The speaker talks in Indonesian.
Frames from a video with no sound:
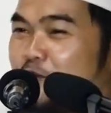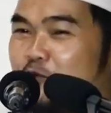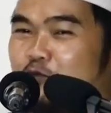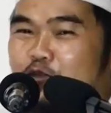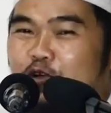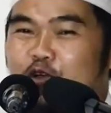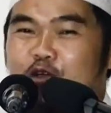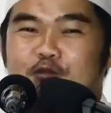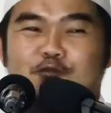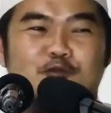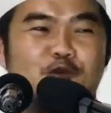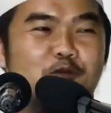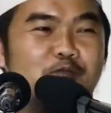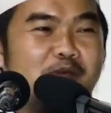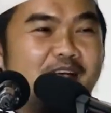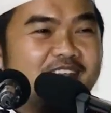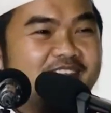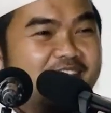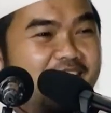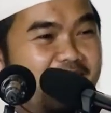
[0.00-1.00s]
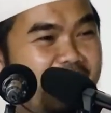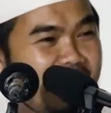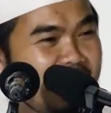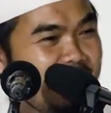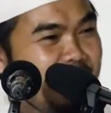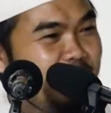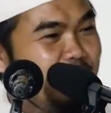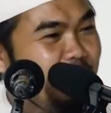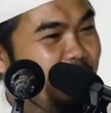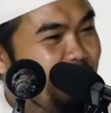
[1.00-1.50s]
walaupun masak
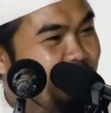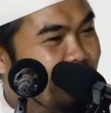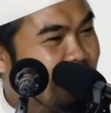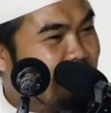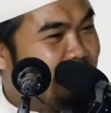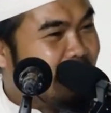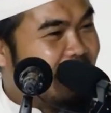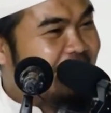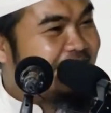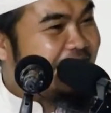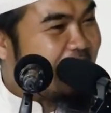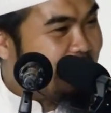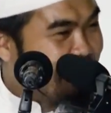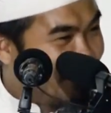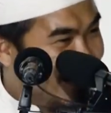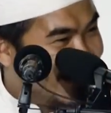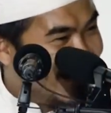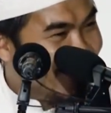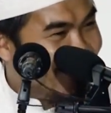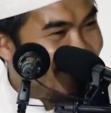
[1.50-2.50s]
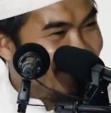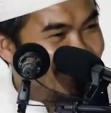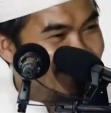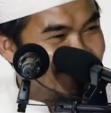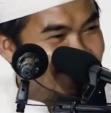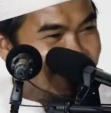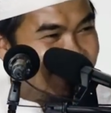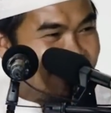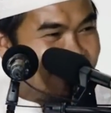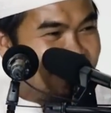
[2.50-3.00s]
Indomie bersama
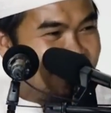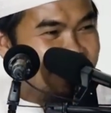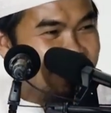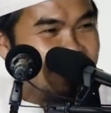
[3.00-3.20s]
gitu ya.